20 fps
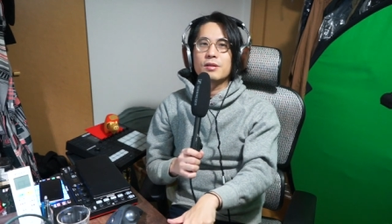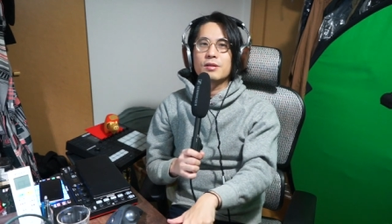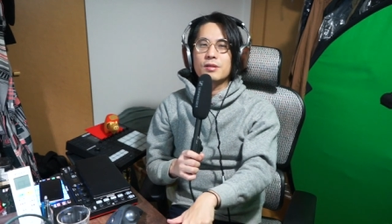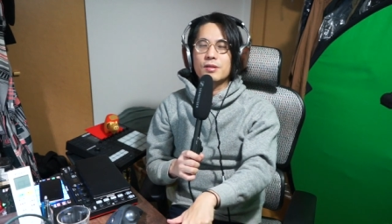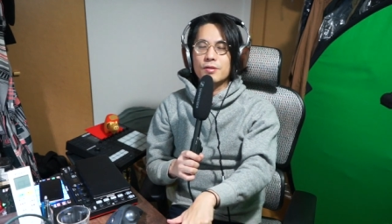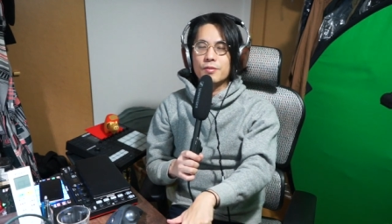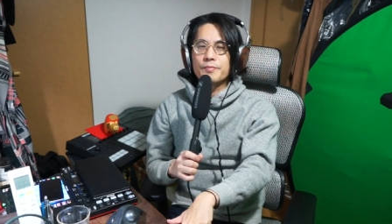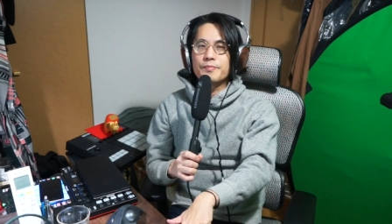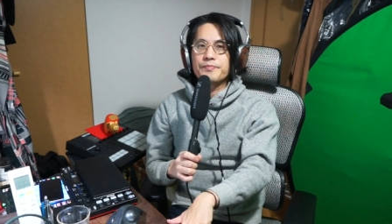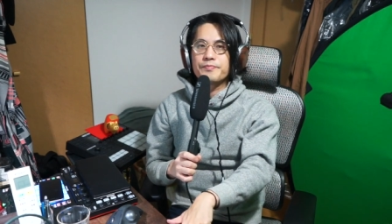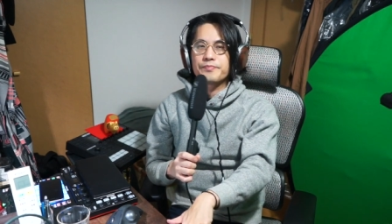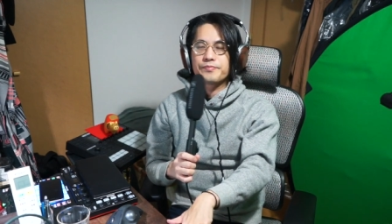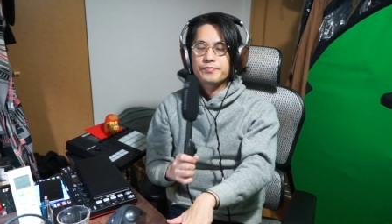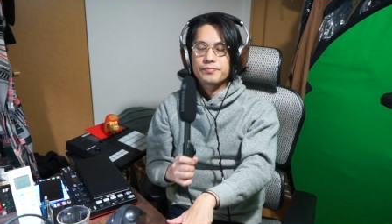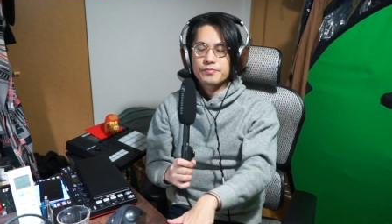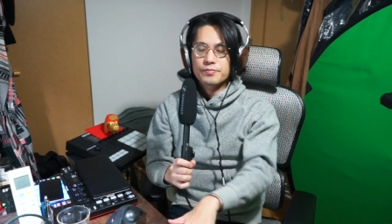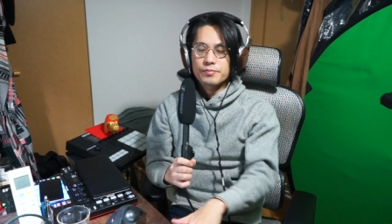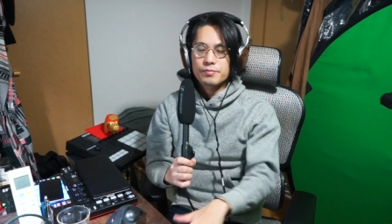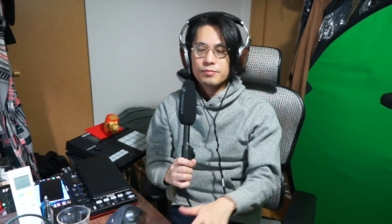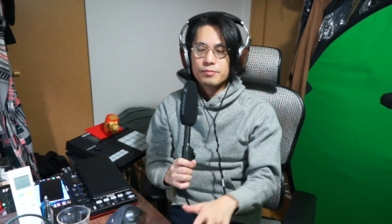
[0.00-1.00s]
すよ。
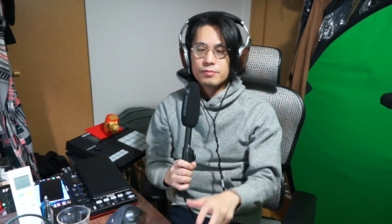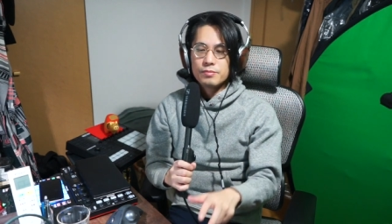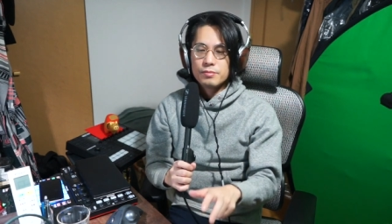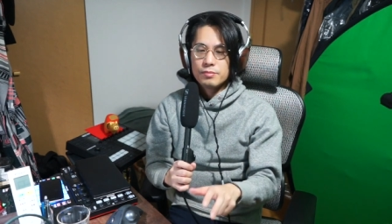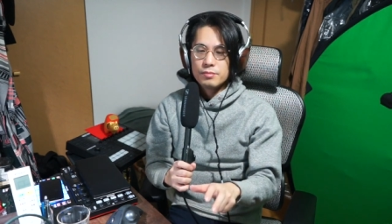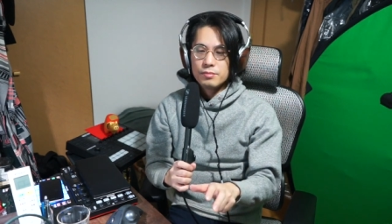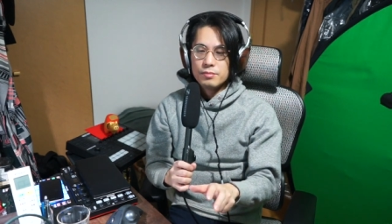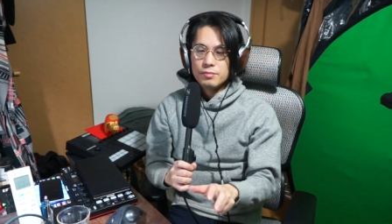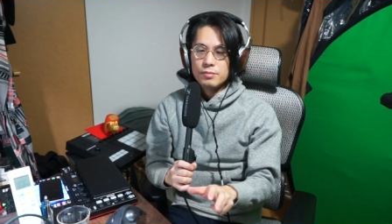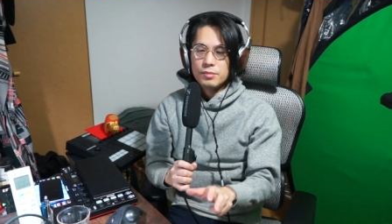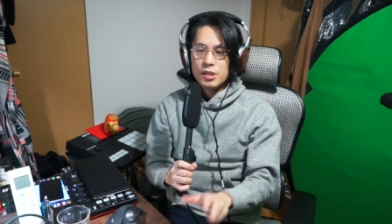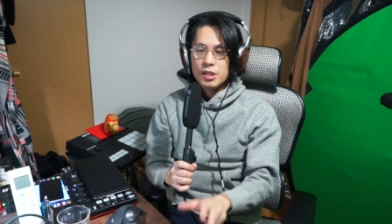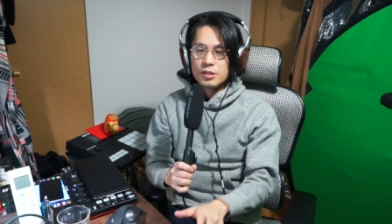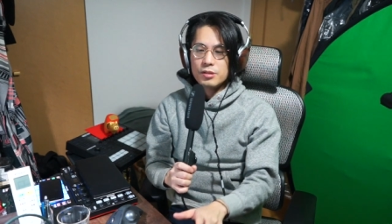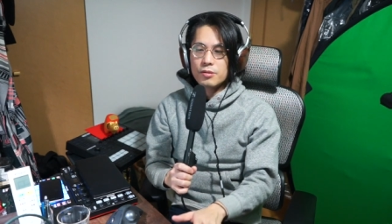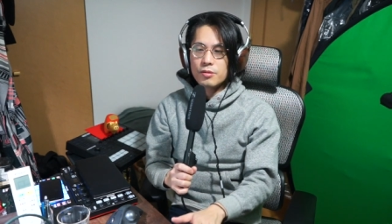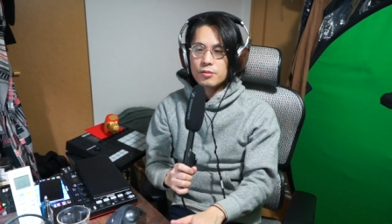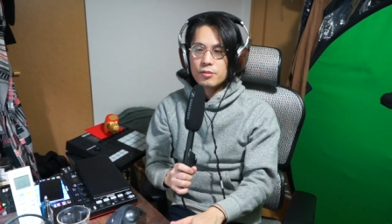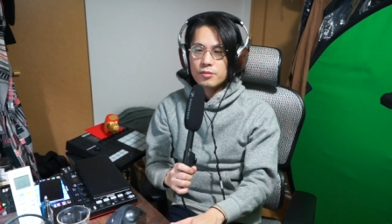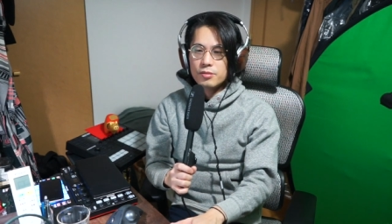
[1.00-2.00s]
で、
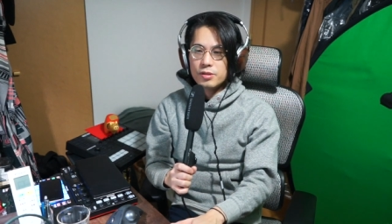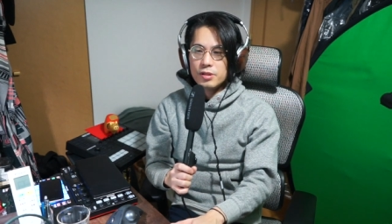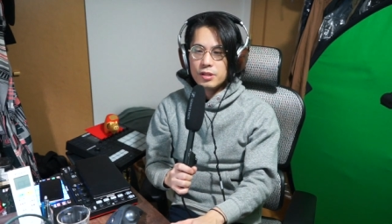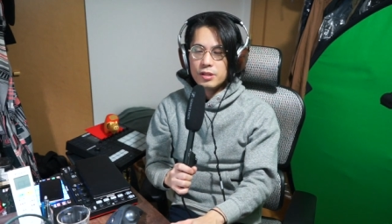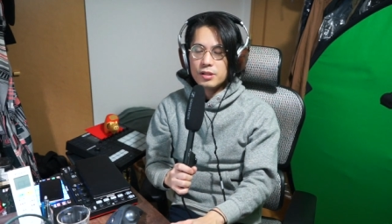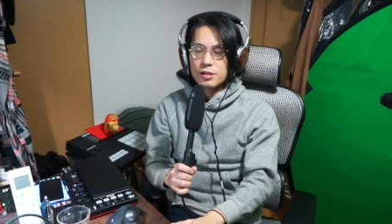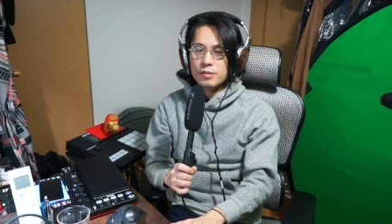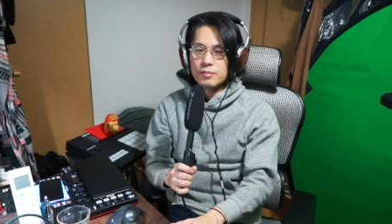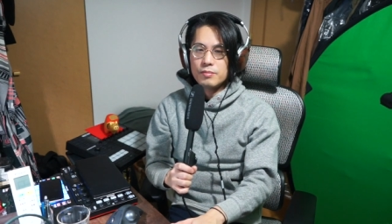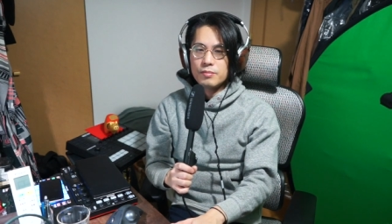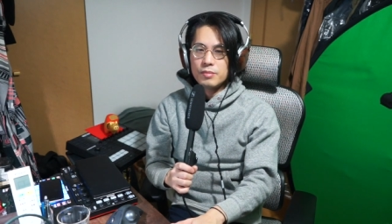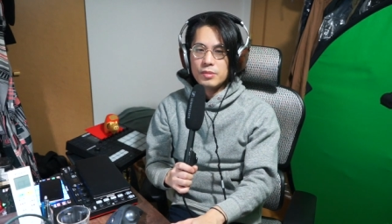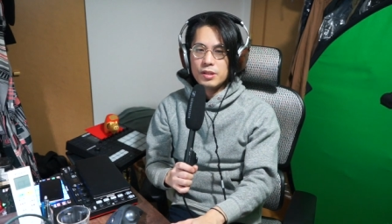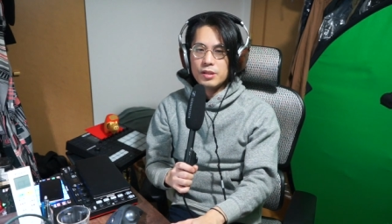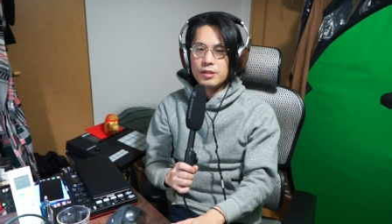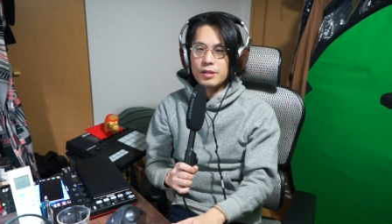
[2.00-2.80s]
そこにみん